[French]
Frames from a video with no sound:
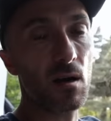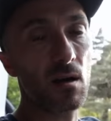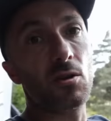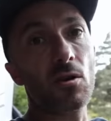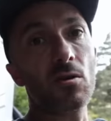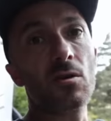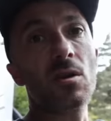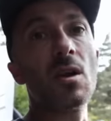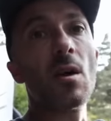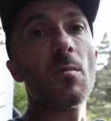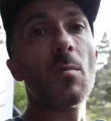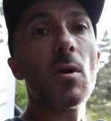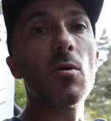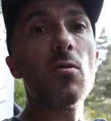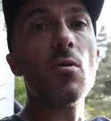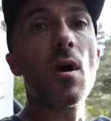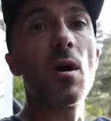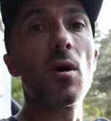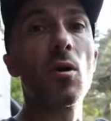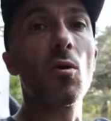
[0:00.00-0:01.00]
Tant qu'il n'y a pas
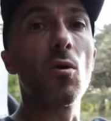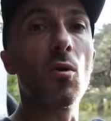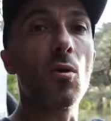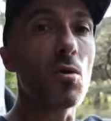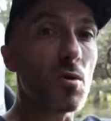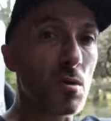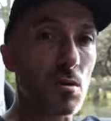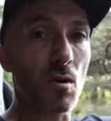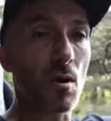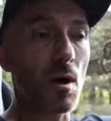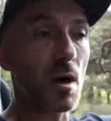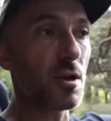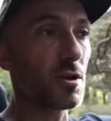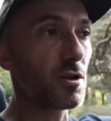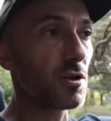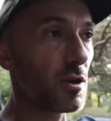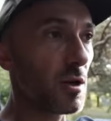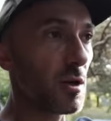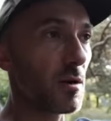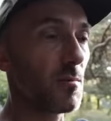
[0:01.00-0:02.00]
eu un gros
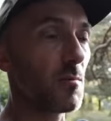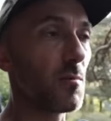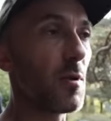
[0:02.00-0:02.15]
orage,